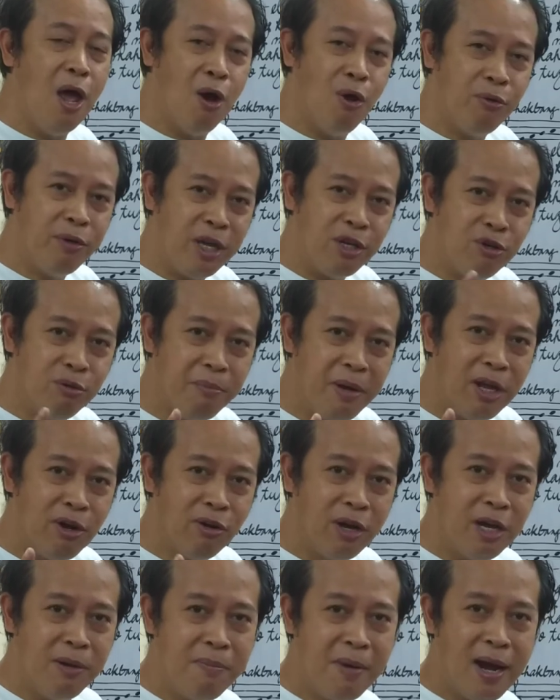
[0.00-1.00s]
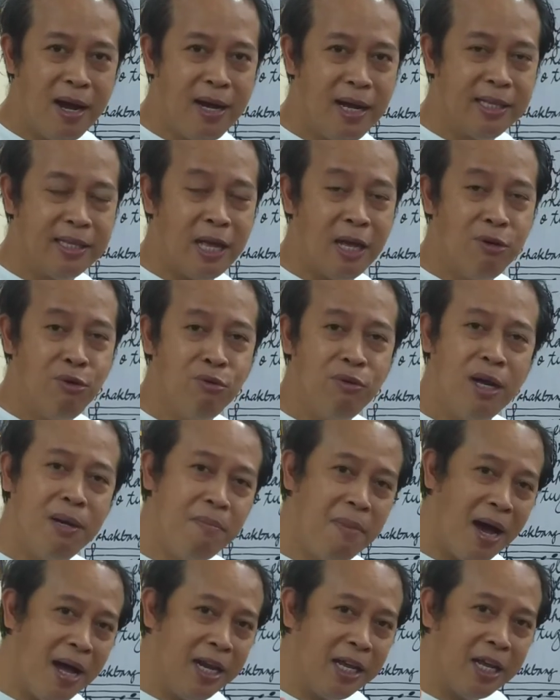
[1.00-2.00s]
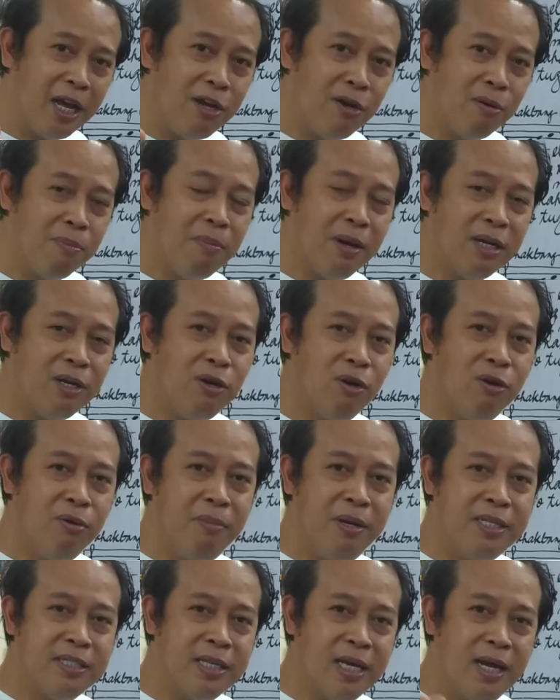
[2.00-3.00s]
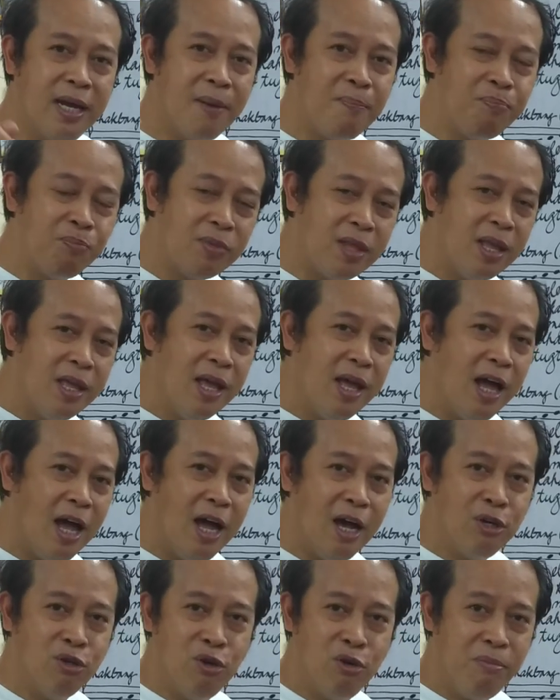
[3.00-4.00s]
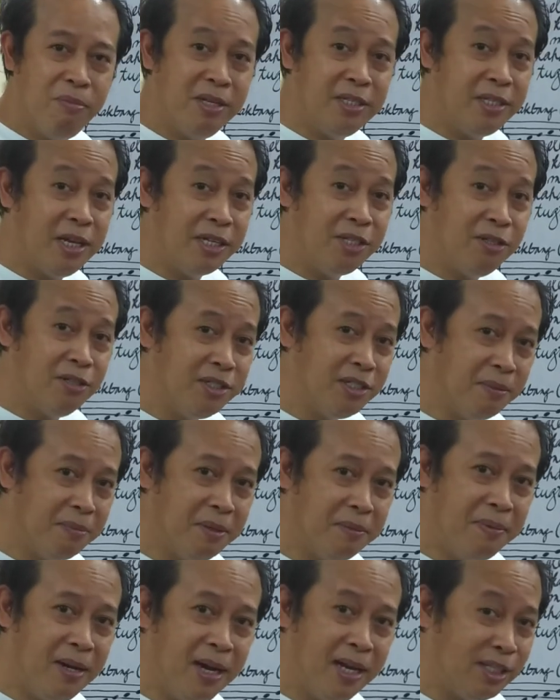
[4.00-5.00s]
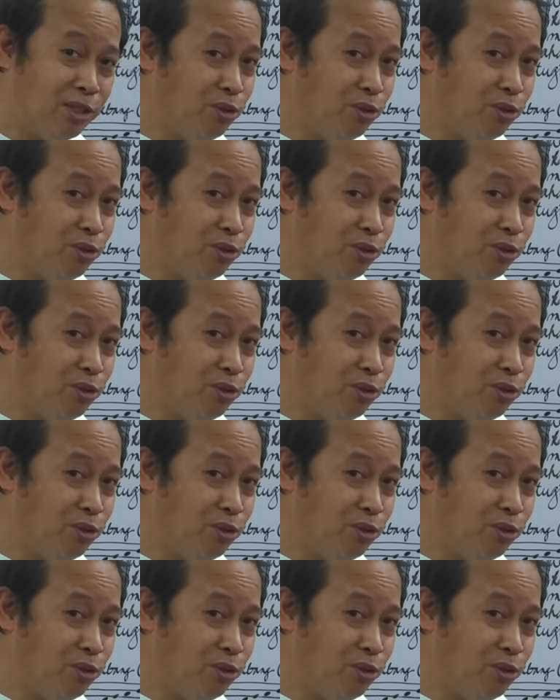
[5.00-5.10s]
Okay, kung meron kayong mga katanungan, maaari kayong mag-comment sa uh, comment section sa baba.